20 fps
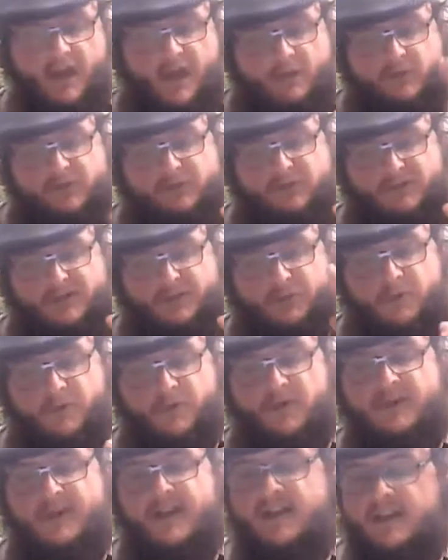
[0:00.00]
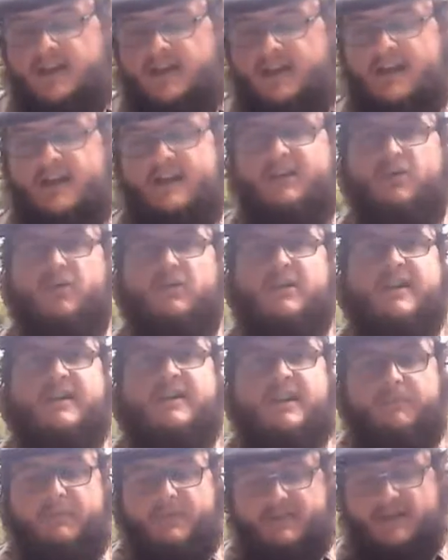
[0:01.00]
À moins tout simplement que la,
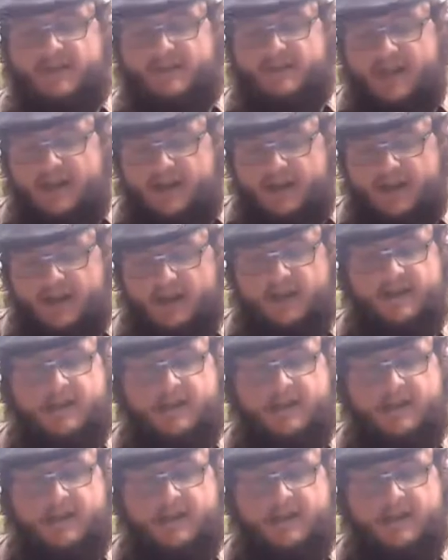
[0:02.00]
lignée paternelle